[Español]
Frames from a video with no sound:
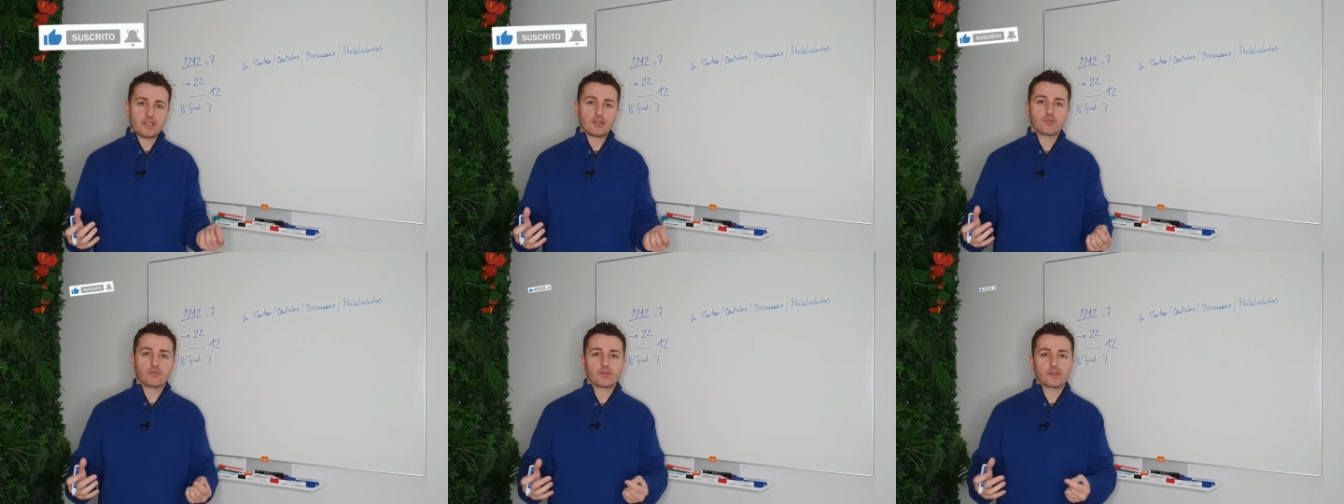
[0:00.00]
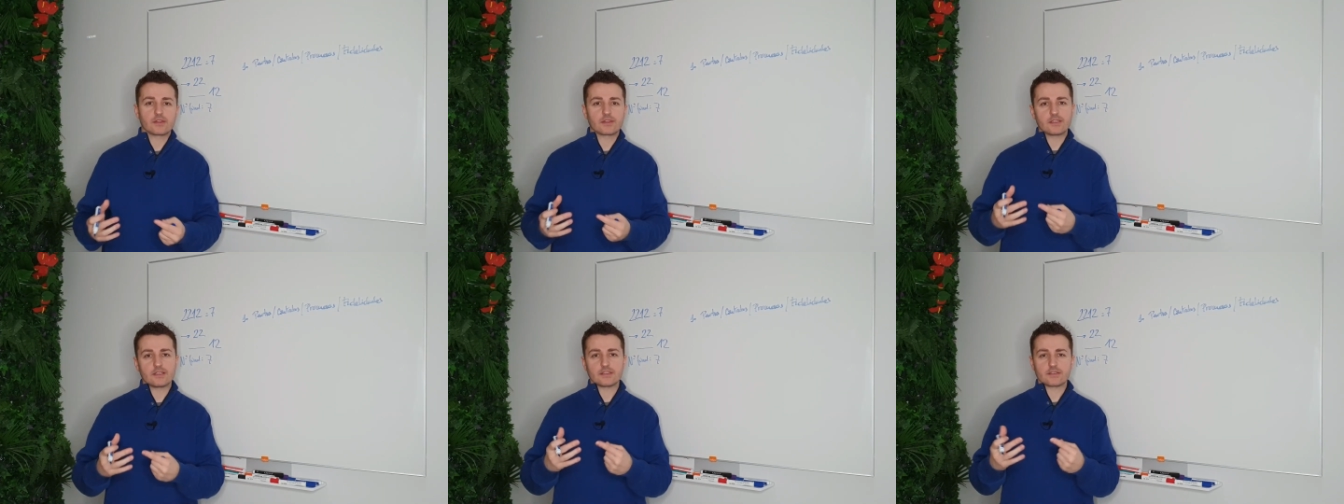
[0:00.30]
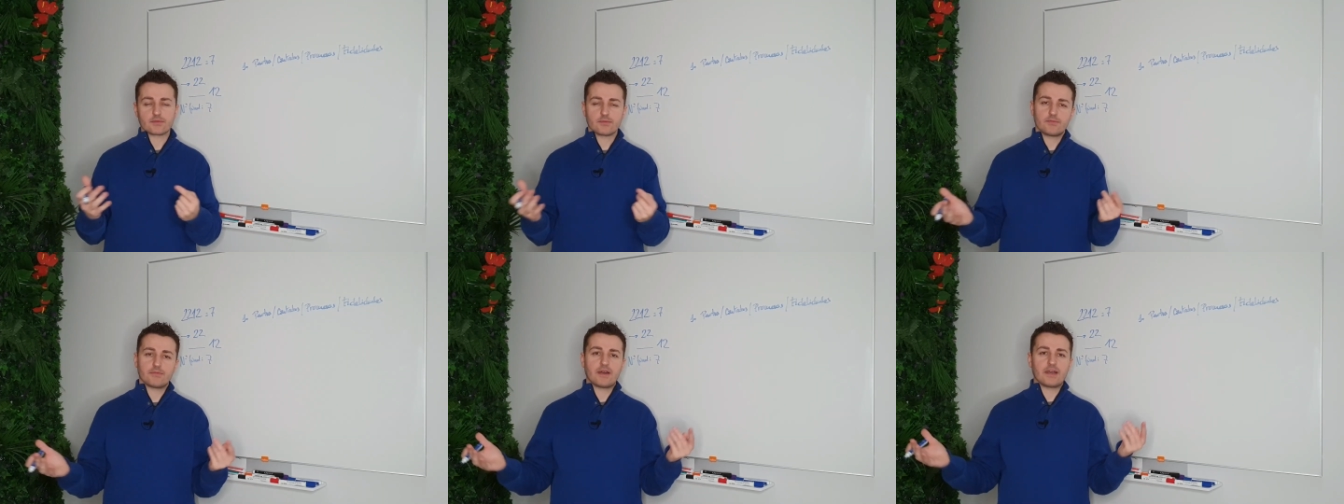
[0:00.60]
Y tú
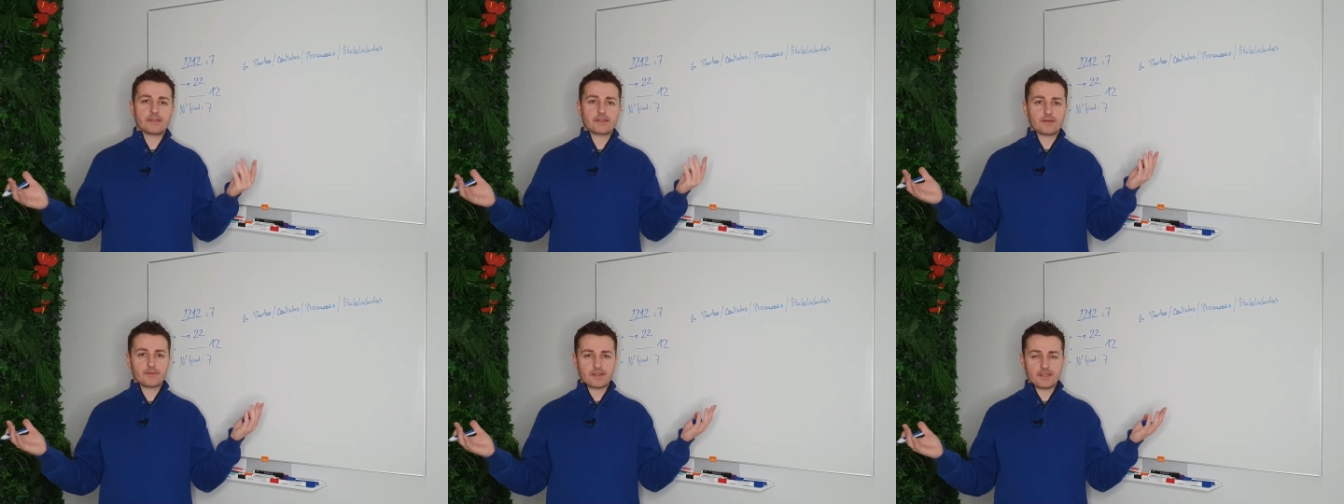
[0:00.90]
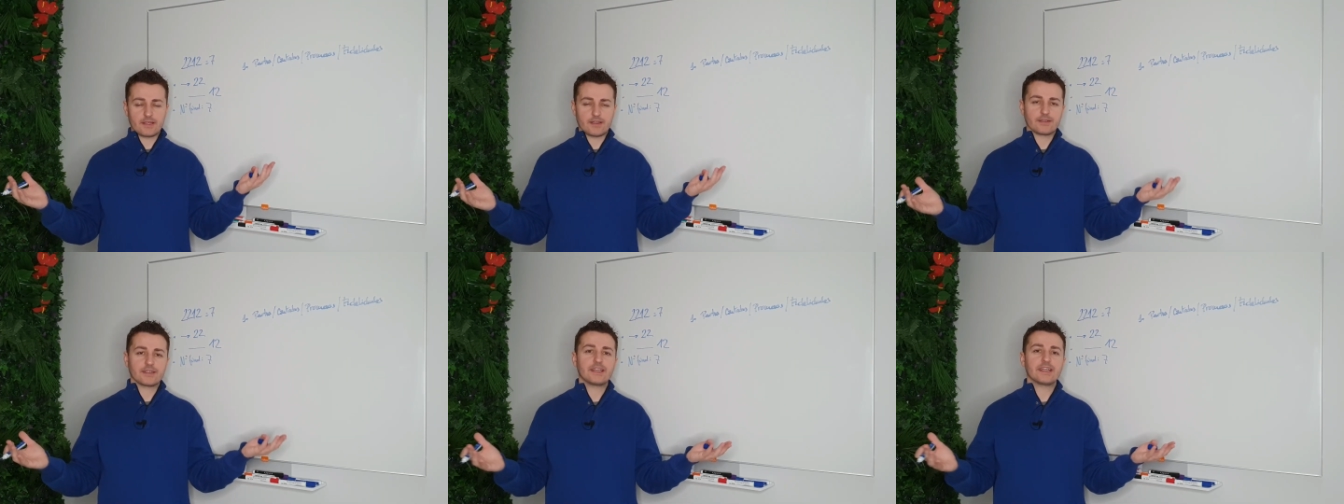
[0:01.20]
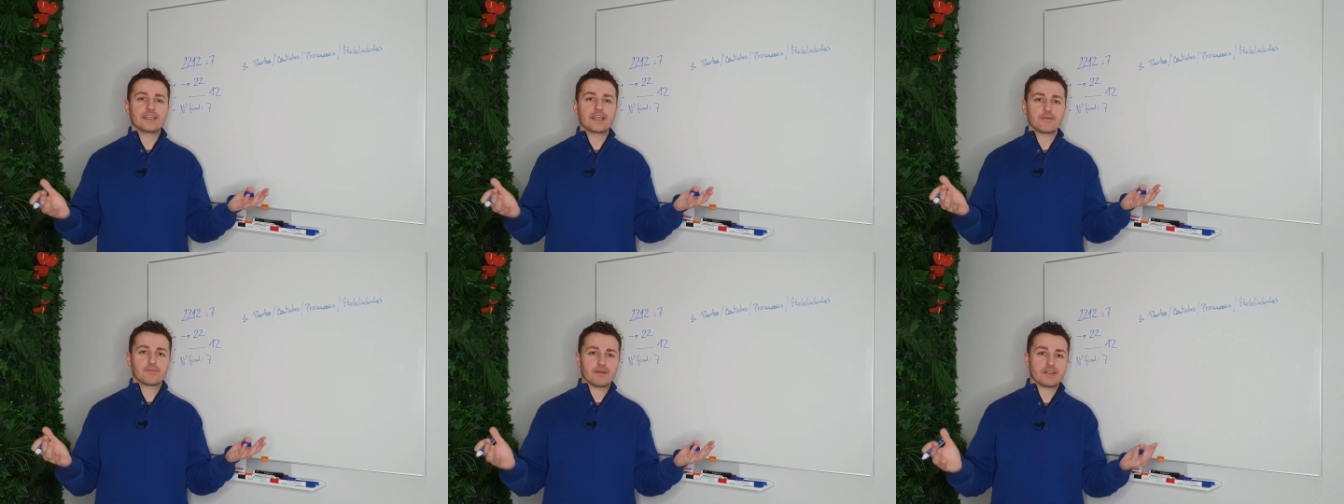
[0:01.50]
dices, madre mía,
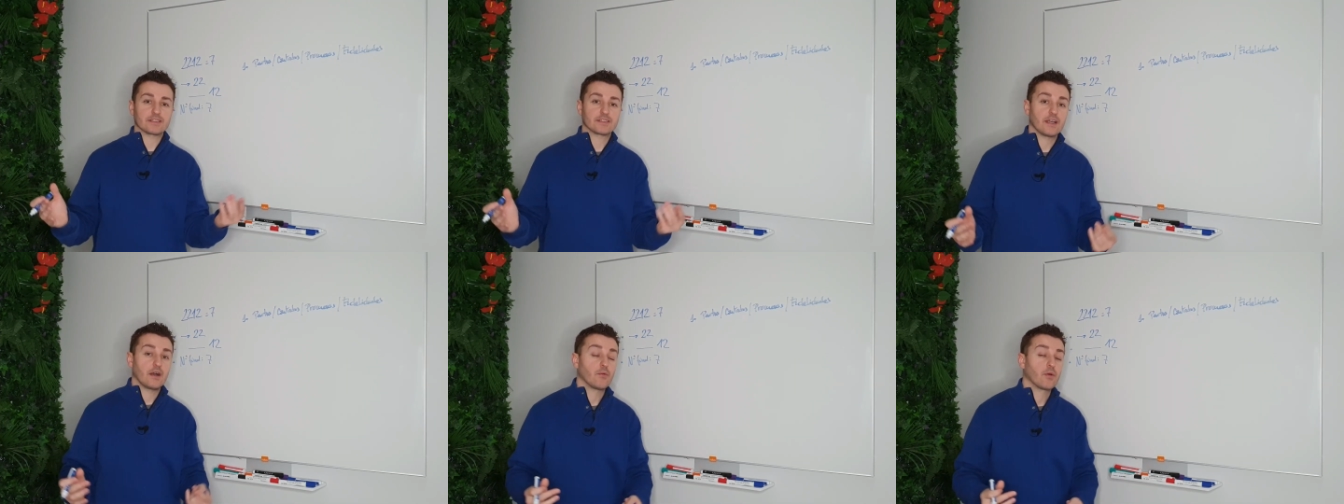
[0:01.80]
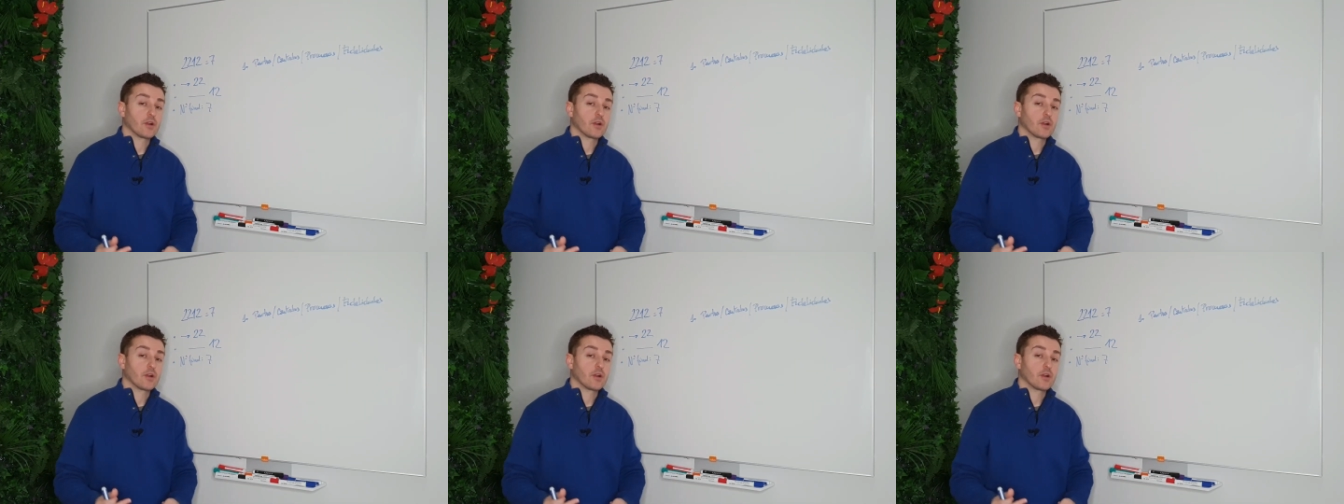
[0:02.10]
¿y qué pasa?